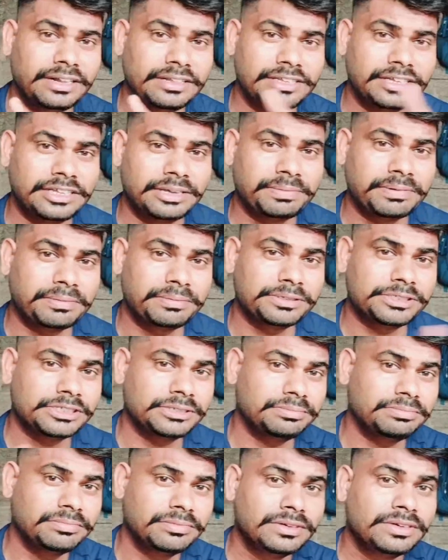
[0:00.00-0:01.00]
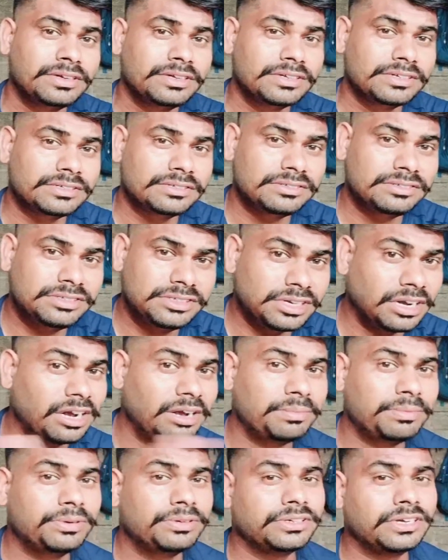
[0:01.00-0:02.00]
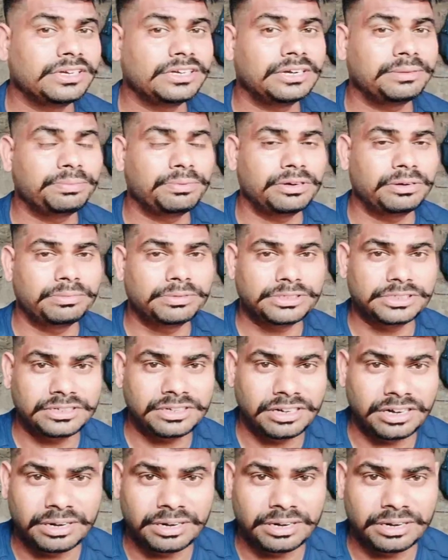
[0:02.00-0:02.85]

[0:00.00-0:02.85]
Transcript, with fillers: डाल दिया तो आपका मशीन जाम हो जाएगा पूरा मशीन